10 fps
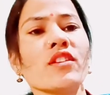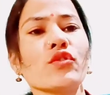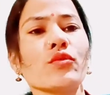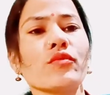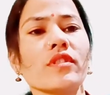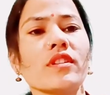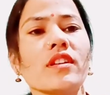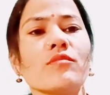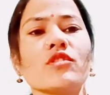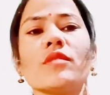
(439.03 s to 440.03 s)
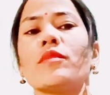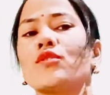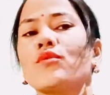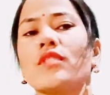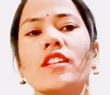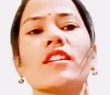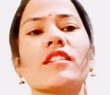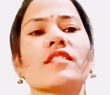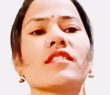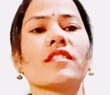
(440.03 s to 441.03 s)
तो फिर मुझे बच्चों की डर
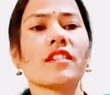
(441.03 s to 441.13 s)
लग रही थी